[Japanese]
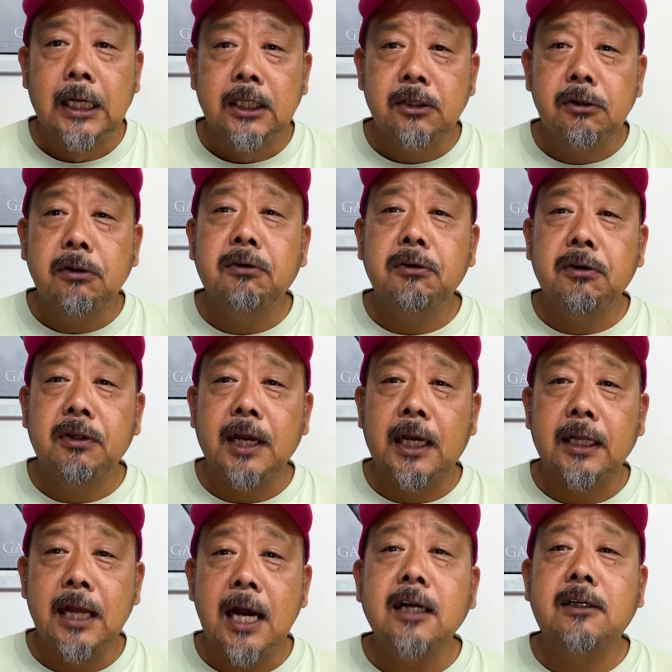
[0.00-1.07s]
そういうことでは
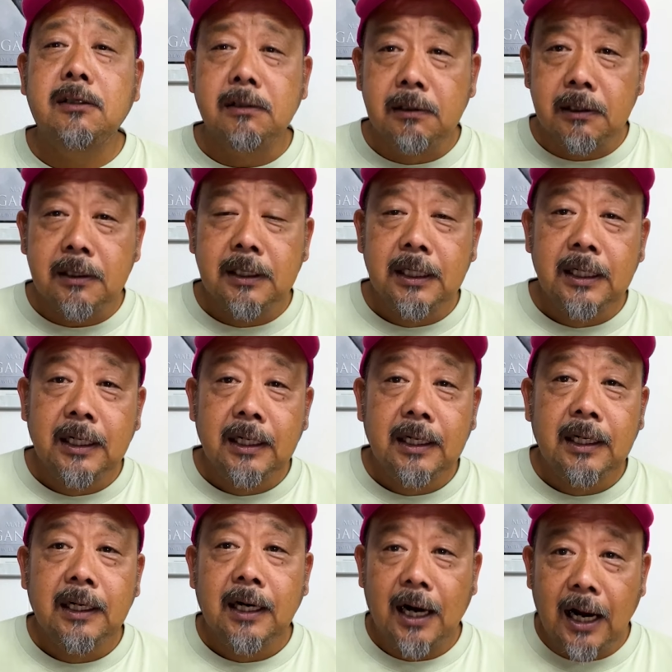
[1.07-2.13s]
なく、
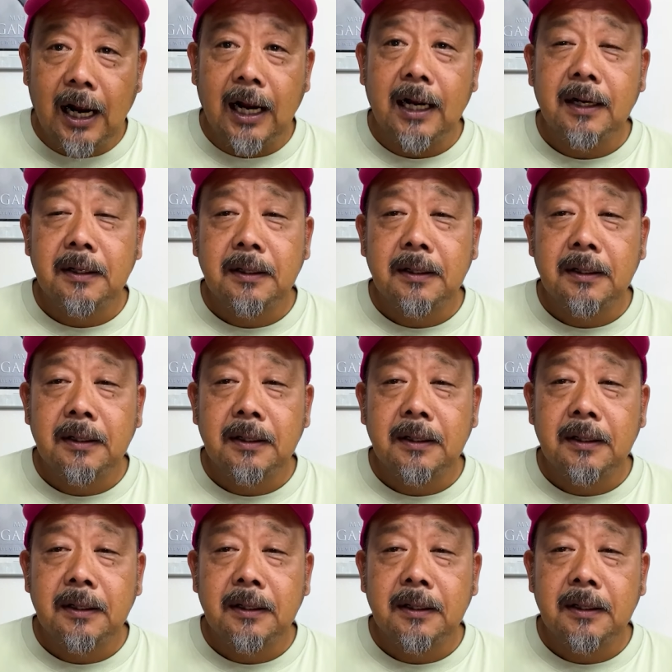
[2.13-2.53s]
はい。